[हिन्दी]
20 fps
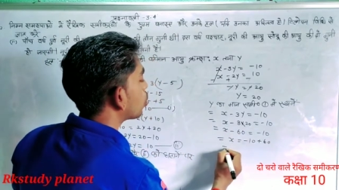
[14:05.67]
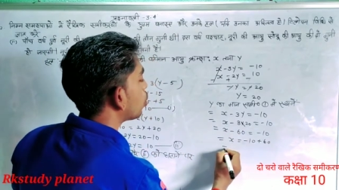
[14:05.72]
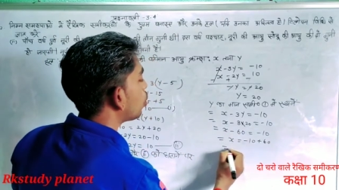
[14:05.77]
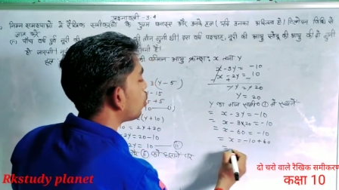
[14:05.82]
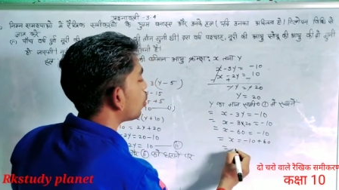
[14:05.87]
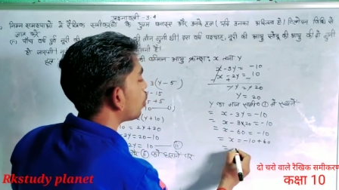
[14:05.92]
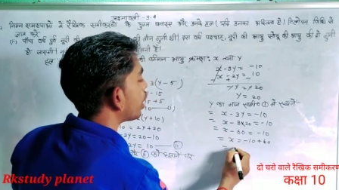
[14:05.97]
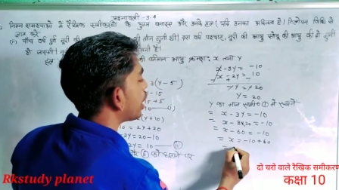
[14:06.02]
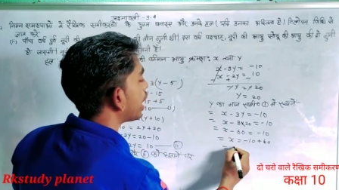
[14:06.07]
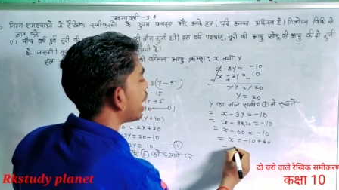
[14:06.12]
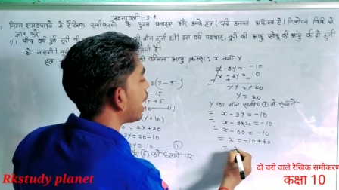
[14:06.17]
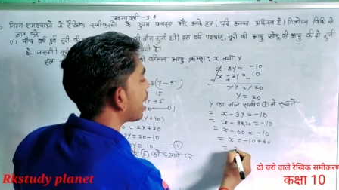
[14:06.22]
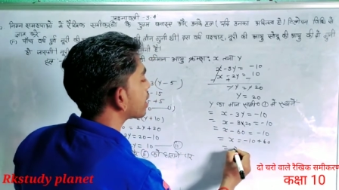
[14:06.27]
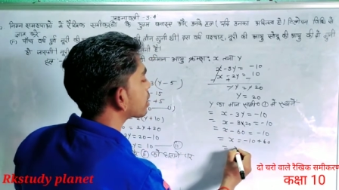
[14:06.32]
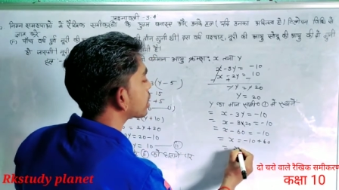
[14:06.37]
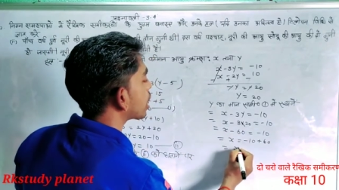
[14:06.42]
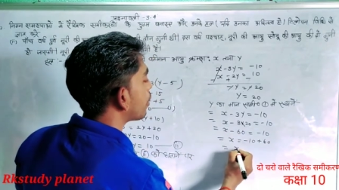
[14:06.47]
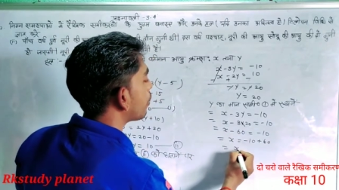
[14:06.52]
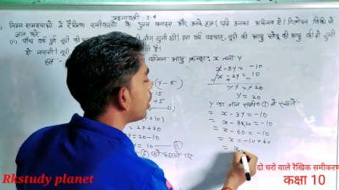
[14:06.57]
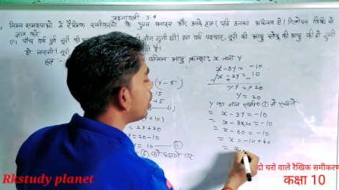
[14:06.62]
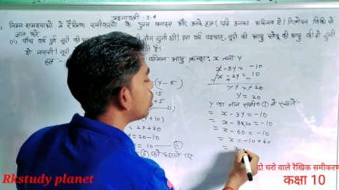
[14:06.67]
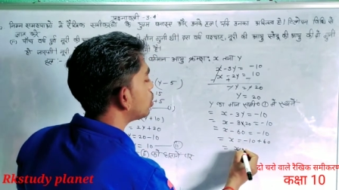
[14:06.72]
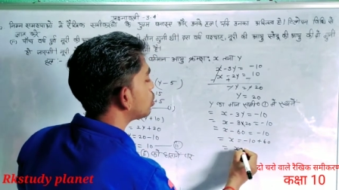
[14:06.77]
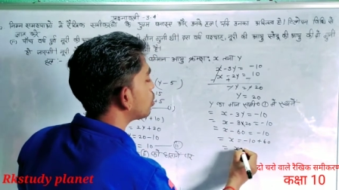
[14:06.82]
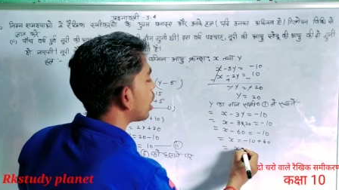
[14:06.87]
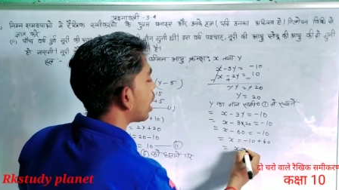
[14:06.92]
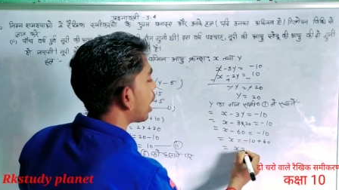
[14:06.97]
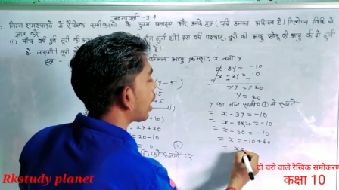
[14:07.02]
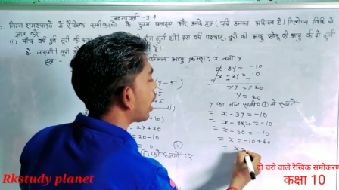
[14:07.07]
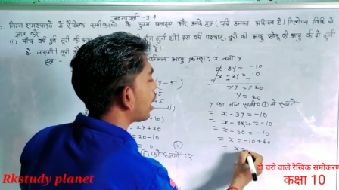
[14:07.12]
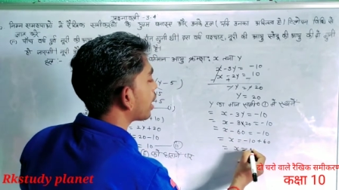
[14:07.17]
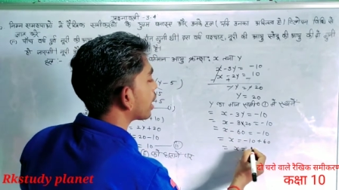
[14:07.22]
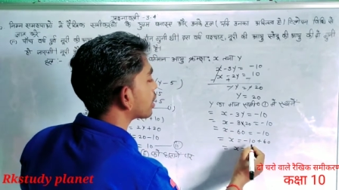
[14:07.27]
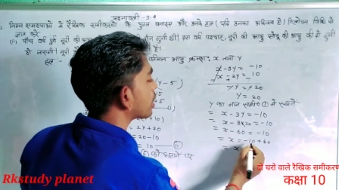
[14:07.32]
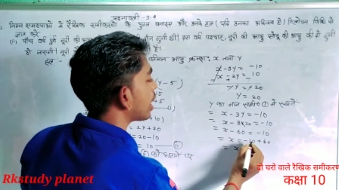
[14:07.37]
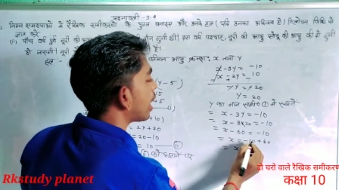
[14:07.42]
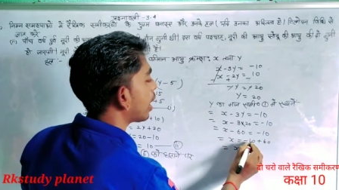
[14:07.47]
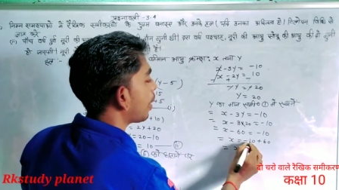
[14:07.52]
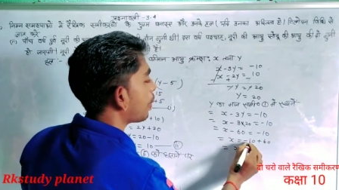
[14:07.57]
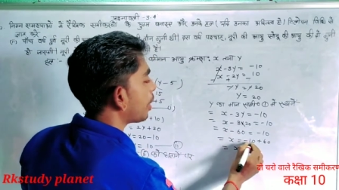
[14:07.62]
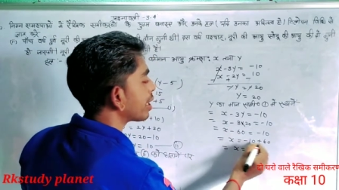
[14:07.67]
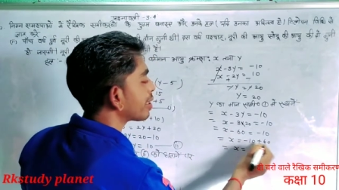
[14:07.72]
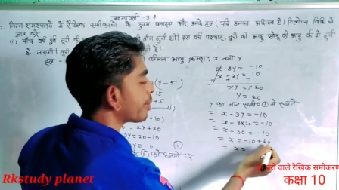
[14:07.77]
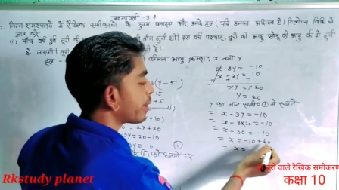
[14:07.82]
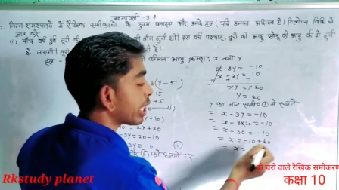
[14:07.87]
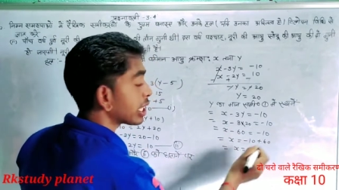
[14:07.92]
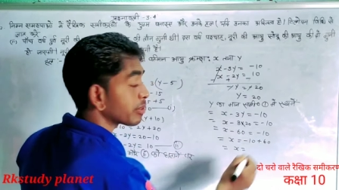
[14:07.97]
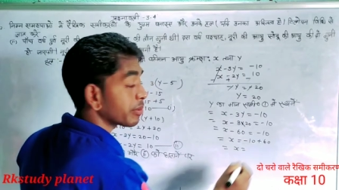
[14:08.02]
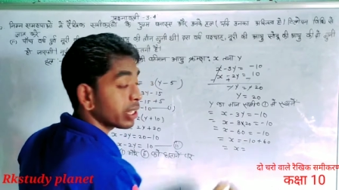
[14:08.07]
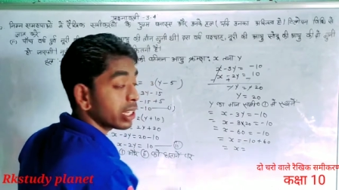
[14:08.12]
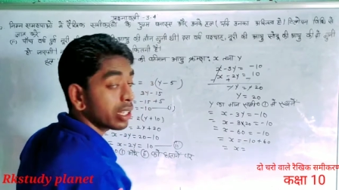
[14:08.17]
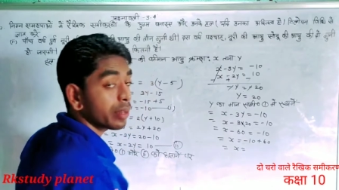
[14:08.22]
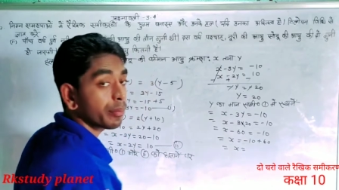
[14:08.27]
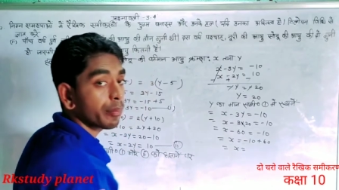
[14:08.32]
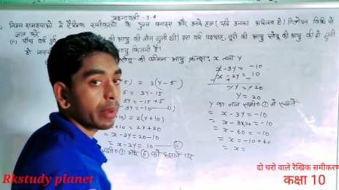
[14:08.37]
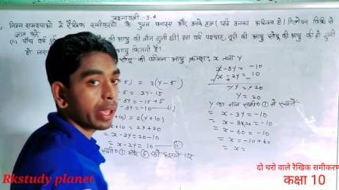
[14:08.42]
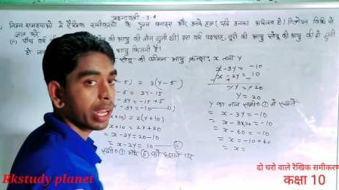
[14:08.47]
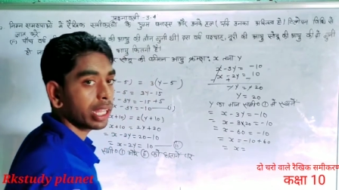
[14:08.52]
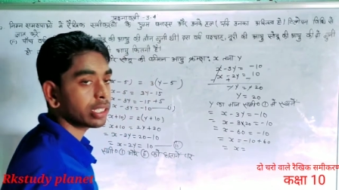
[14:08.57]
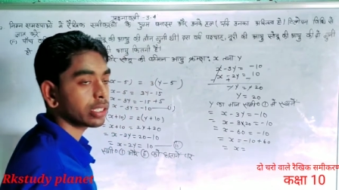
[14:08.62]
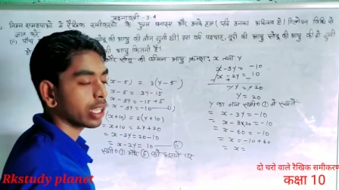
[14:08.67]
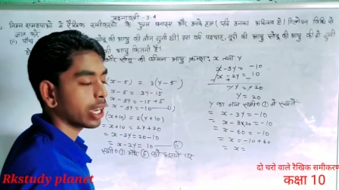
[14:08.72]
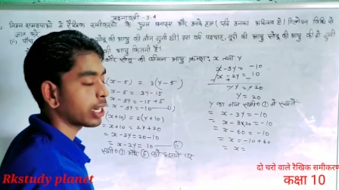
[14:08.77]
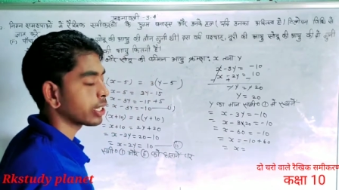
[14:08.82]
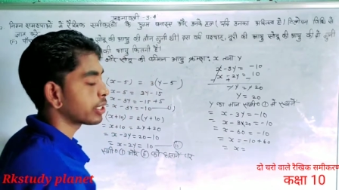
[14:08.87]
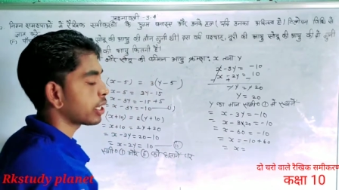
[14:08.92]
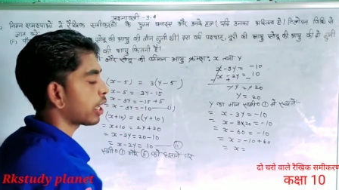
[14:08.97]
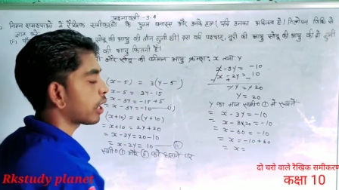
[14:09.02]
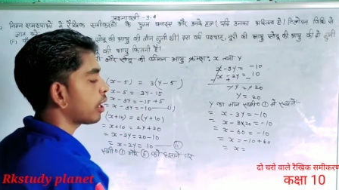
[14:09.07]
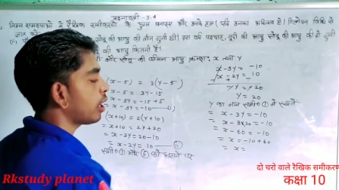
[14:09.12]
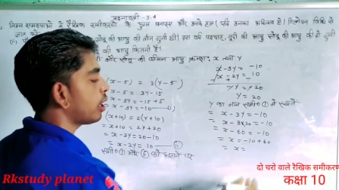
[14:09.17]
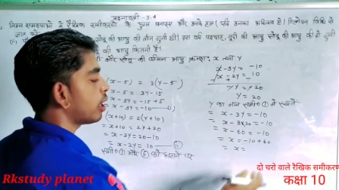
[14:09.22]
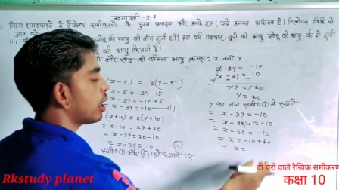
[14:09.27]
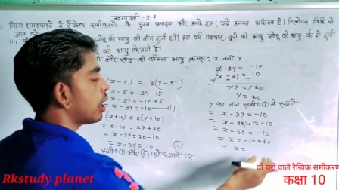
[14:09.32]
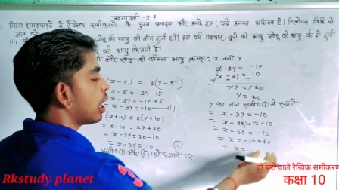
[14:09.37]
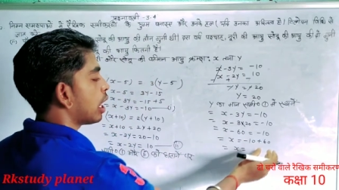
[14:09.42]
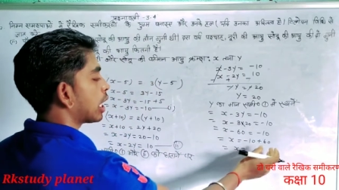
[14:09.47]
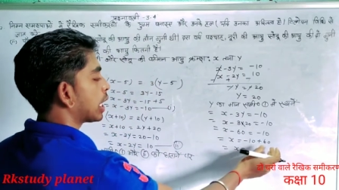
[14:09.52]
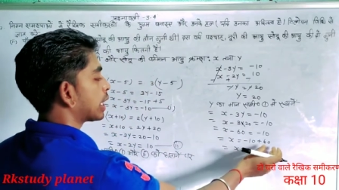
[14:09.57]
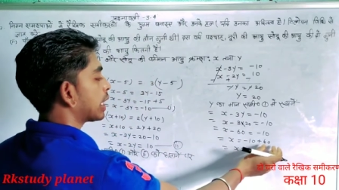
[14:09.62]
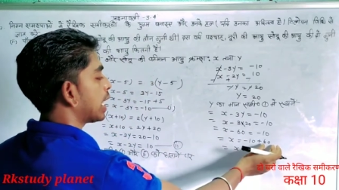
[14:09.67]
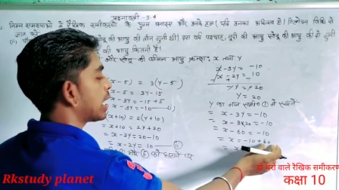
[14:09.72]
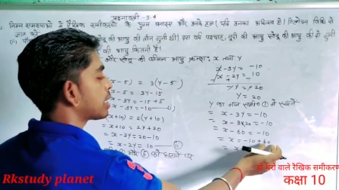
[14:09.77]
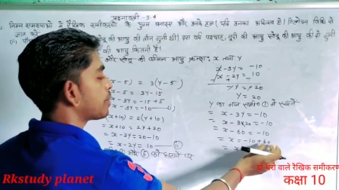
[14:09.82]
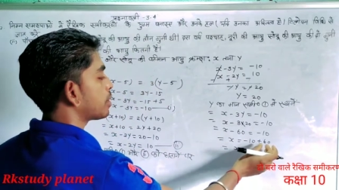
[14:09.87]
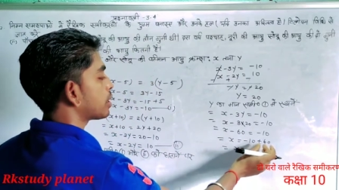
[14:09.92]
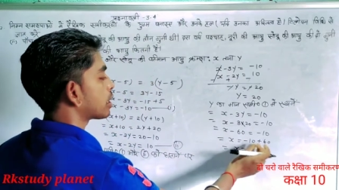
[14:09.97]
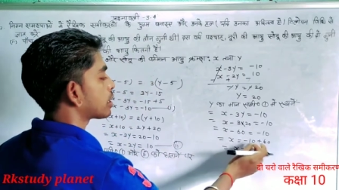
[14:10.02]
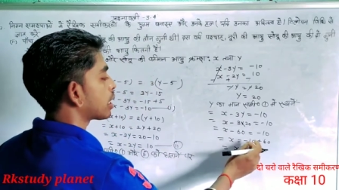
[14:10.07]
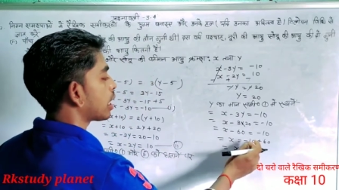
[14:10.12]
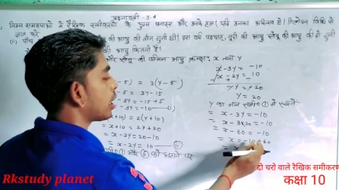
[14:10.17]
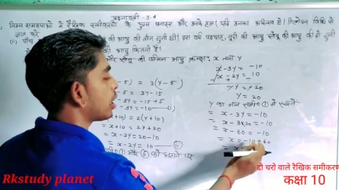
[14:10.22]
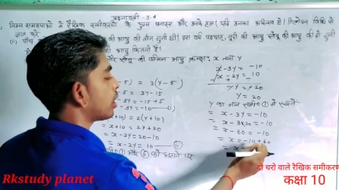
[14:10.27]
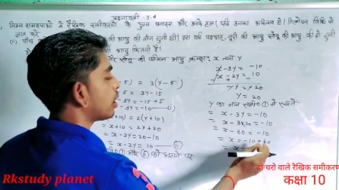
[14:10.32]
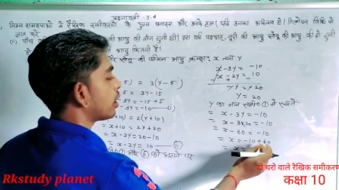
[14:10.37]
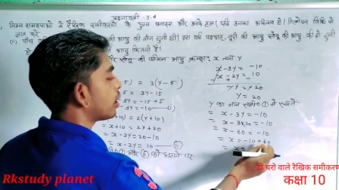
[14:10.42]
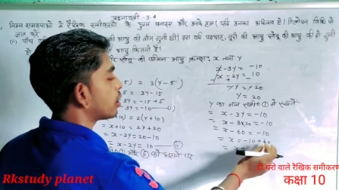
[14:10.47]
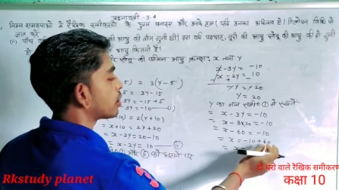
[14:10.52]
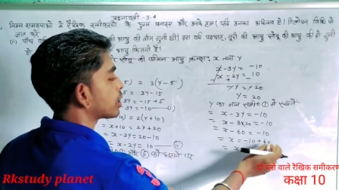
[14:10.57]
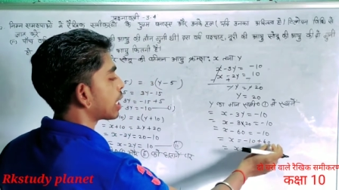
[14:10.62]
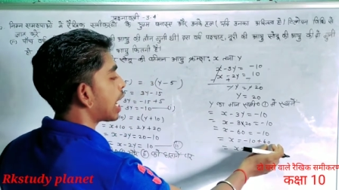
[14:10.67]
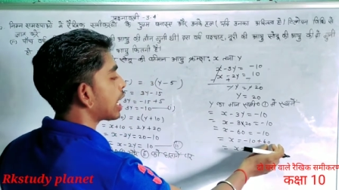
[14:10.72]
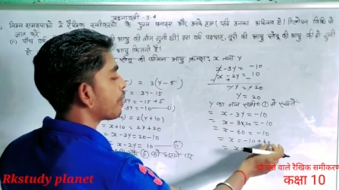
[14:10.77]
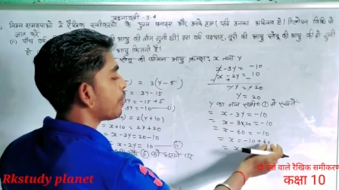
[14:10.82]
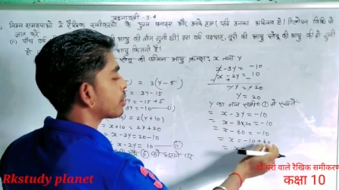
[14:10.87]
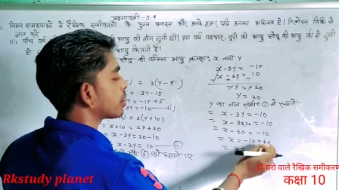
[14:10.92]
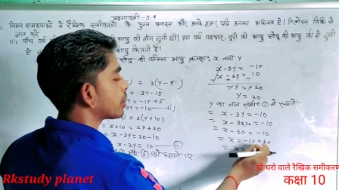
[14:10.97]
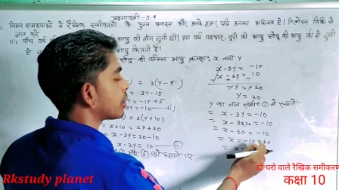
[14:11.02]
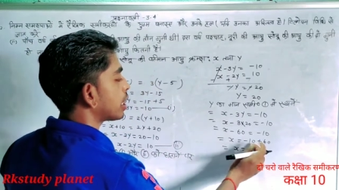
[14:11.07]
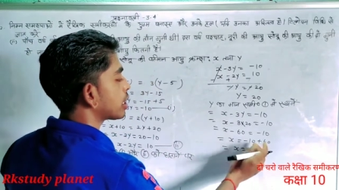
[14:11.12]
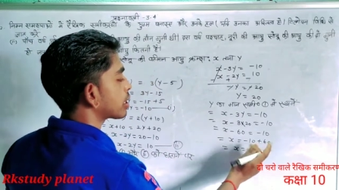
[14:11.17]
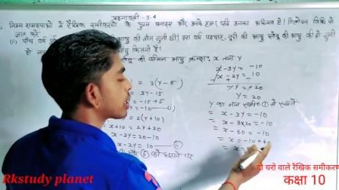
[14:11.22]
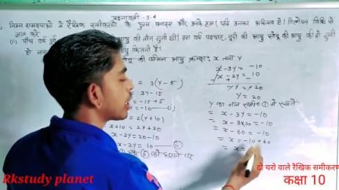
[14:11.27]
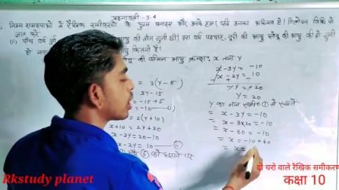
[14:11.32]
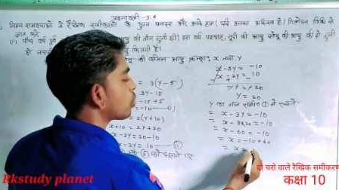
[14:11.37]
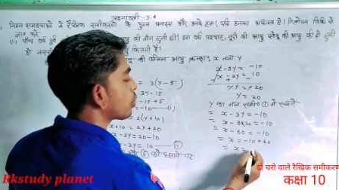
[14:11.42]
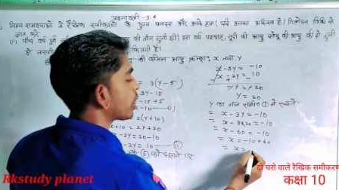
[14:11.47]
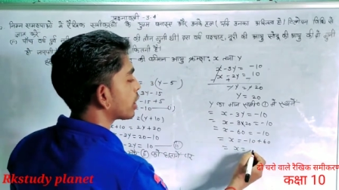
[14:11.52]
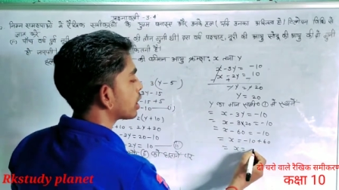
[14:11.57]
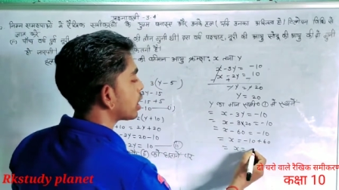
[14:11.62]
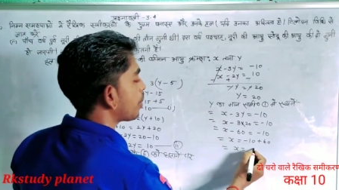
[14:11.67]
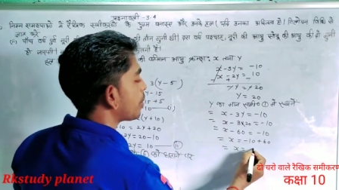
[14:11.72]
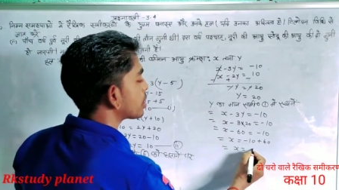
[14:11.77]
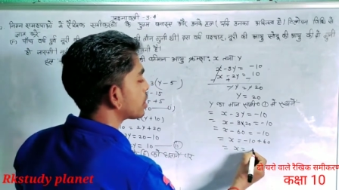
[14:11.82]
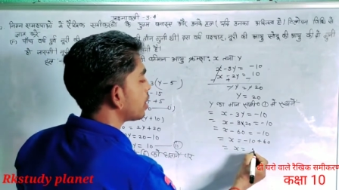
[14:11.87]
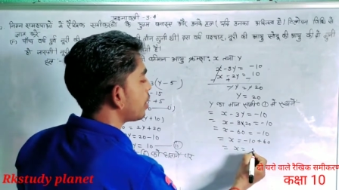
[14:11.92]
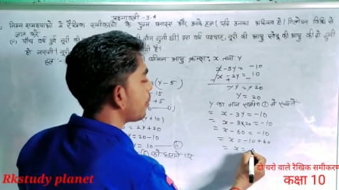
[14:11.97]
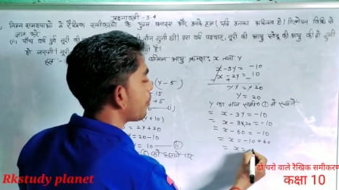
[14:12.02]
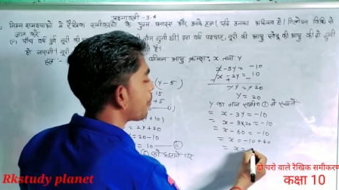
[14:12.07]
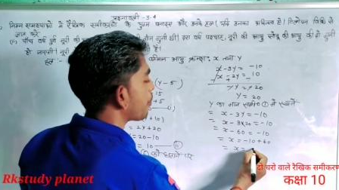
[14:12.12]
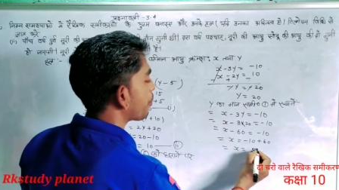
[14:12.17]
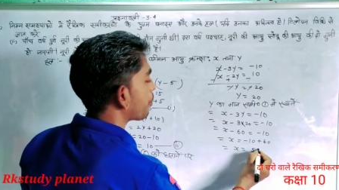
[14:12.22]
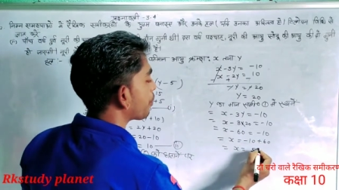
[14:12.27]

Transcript: तो x का वैल्यू जो आएगा कितना आएगा प्लस माइनस में माइनस घट जाएगा दस में से साठ में से दस किया तो कितना बचा